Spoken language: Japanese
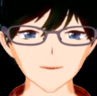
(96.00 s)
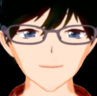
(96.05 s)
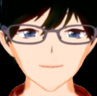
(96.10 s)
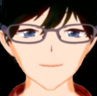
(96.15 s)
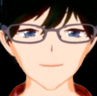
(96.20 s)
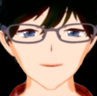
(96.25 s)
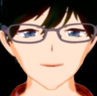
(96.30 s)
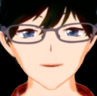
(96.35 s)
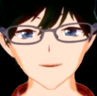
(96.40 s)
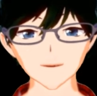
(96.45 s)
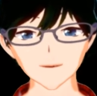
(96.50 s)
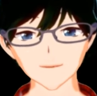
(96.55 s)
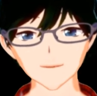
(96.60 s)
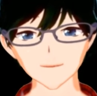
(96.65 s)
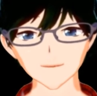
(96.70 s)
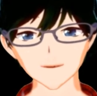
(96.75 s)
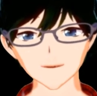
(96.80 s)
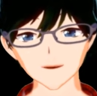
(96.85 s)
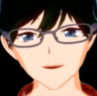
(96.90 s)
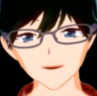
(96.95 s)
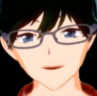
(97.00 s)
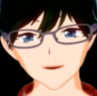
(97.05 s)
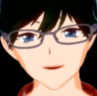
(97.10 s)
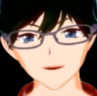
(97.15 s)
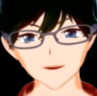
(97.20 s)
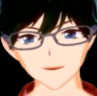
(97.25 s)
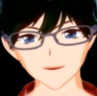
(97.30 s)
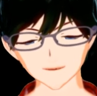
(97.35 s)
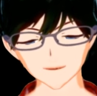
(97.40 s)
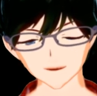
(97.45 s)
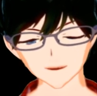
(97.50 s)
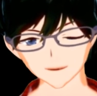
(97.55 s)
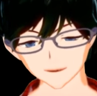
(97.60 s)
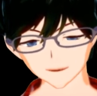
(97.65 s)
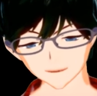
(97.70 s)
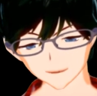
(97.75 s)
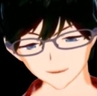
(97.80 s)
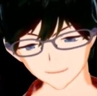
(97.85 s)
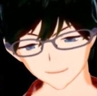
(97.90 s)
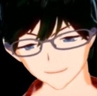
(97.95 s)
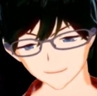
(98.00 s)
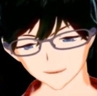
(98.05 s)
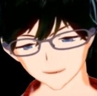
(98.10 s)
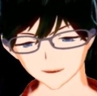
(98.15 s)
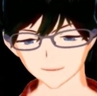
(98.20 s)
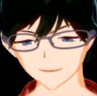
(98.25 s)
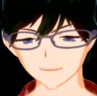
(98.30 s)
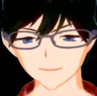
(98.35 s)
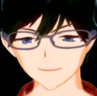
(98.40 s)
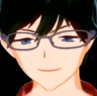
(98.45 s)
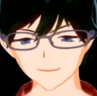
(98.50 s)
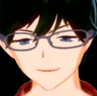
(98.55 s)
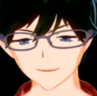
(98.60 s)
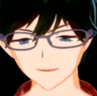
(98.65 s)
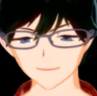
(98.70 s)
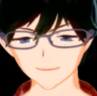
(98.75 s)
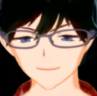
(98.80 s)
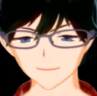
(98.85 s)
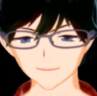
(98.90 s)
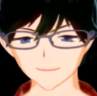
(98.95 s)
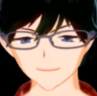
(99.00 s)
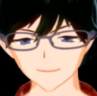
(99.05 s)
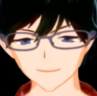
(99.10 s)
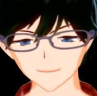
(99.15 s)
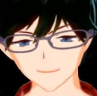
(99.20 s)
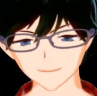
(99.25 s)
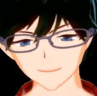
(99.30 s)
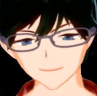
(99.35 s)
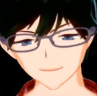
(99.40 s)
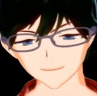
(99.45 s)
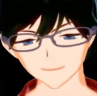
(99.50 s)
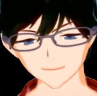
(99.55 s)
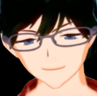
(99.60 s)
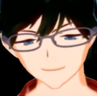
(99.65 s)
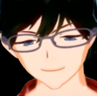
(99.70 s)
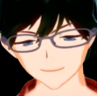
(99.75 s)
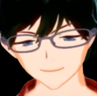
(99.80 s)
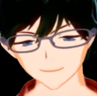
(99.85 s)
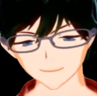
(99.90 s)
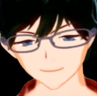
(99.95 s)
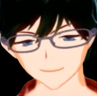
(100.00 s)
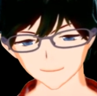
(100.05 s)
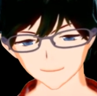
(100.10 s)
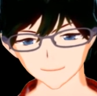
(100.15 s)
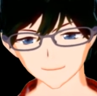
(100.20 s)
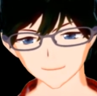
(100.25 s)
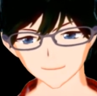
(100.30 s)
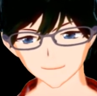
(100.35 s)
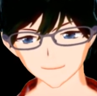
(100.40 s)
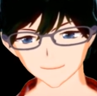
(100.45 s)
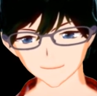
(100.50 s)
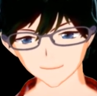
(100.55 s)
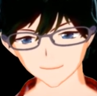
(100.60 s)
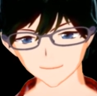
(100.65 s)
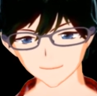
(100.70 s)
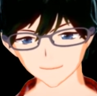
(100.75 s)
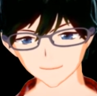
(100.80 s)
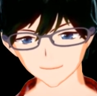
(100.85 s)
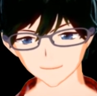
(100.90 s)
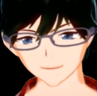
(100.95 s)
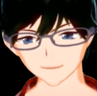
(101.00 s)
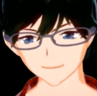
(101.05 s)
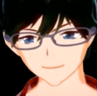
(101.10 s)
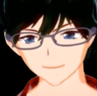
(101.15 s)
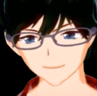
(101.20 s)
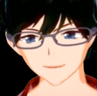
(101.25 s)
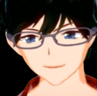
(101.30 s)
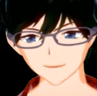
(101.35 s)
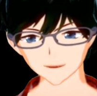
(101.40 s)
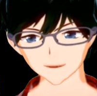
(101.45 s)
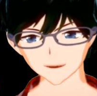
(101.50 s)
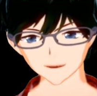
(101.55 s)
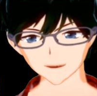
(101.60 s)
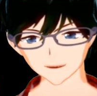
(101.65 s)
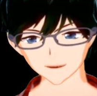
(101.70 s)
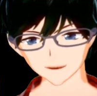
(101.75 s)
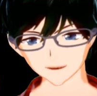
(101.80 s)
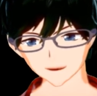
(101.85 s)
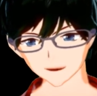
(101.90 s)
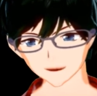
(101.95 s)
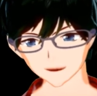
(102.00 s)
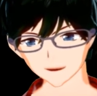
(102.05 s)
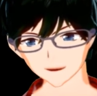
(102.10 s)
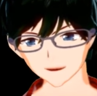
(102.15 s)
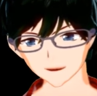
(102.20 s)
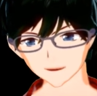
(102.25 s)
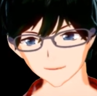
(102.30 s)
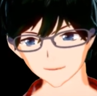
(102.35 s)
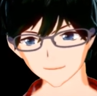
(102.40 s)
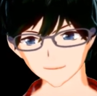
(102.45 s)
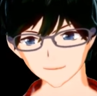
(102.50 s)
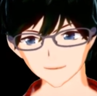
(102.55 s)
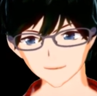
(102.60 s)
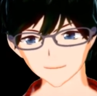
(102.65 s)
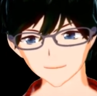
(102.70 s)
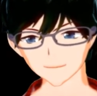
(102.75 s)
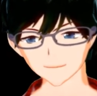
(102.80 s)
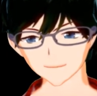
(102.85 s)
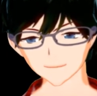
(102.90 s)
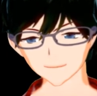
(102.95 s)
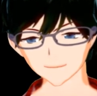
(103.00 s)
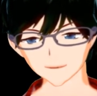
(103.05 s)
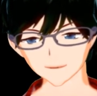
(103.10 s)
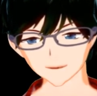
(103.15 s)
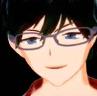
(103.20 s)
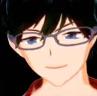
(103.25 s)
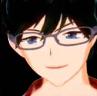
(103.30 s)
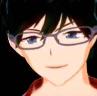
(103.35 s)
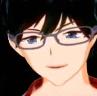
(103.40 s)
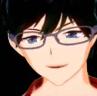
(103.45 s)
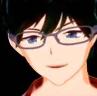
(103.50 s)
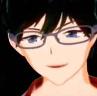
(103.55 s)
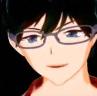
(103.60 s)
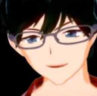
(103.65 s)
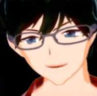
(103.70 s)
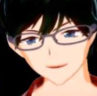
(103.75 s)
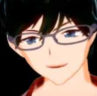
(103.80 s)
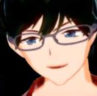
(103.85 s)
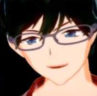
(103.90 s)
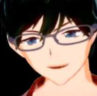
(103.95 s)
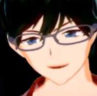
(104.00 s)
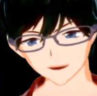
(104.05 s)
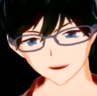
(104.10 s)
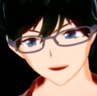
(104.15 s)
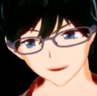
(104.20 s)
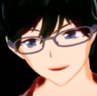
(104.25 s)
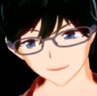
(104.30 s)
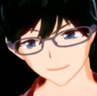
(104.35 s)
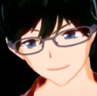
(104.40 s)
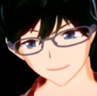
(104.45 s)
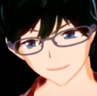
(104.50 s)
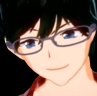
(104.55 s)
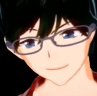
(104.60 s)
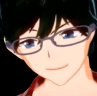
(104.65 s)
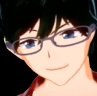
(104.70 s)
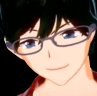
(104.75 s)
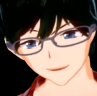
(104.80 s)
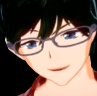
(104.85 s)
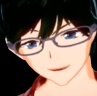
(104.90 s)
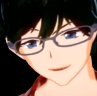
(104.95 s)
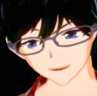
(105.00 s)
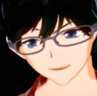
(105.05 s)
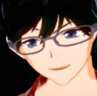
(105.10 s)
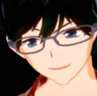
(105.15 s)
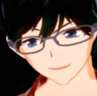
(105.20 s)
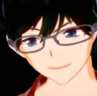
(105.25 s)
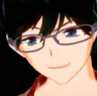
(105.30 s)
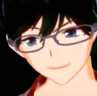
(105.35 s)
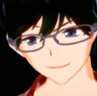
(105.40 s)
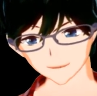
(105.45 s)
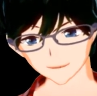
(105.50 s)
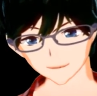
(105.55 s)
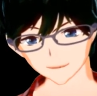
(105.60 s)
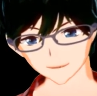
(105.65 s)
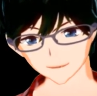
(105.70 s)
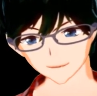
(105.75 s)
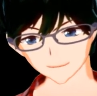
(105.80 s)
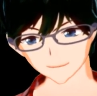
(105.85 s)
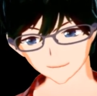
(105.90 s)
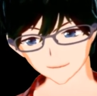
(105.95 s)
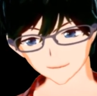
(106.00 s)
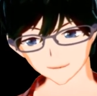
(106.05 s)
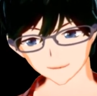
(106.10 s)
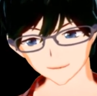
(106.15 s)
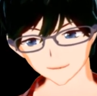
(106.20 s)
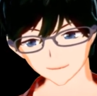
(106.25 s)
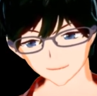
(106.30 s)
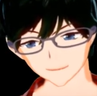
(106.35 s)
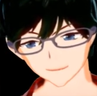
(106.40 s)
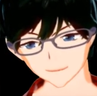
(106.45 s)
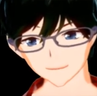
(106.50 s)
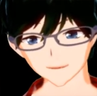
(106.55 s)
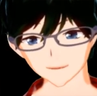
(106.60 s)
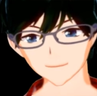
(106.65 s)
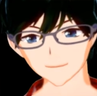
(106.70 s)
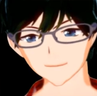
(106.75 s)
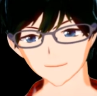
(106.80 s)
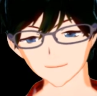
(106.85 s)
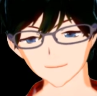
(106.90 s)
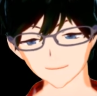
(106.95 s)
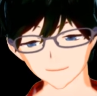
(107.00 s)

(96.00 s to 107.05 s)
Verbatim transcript: られているので、まあそういう意味でかなのかなと思いますね。そして、えー、専属武器見ていきましょう。えー、まずは、混沌セットの専属ステータス。